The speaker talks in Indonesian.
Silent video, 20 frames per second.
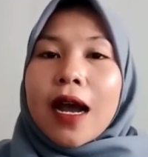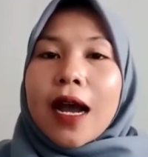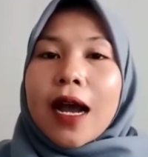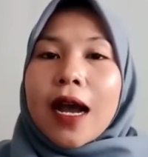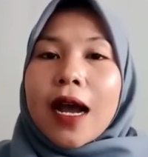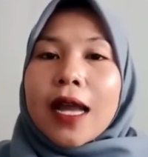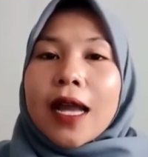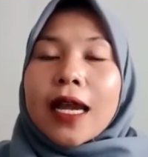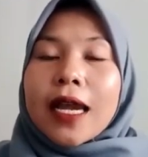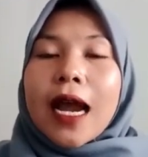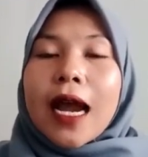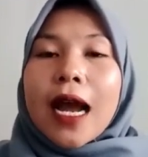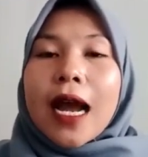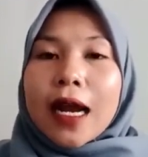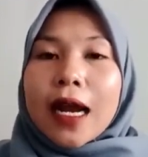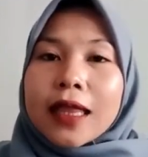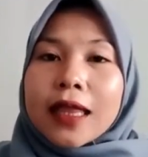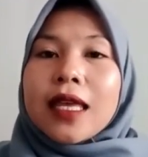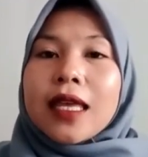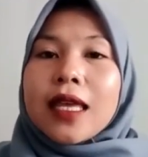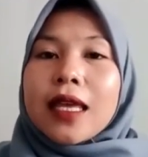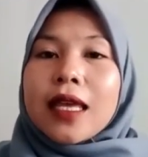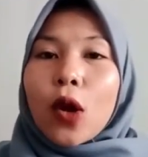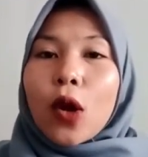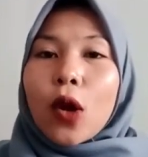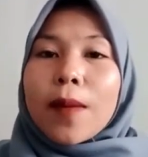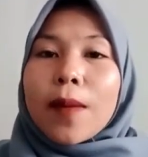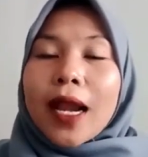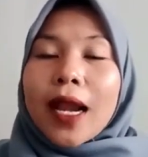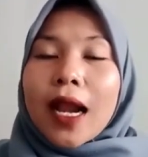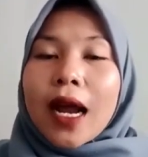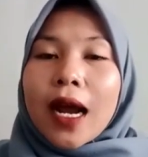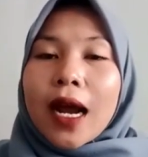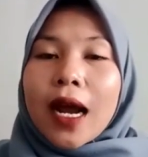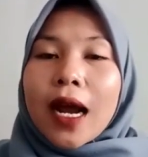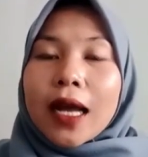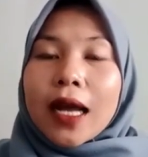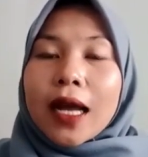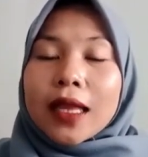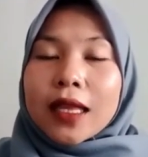air hangat di kolam air
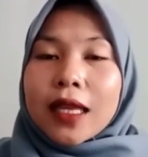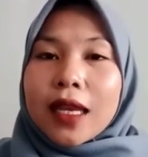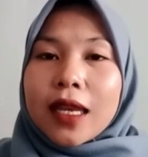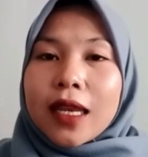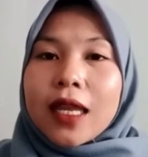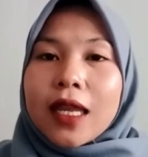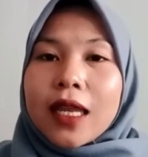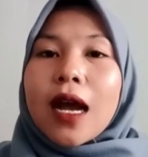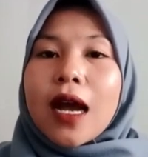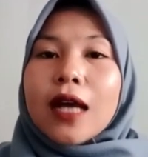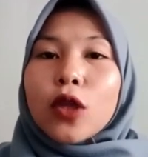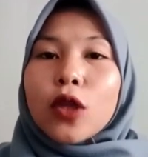hangat ini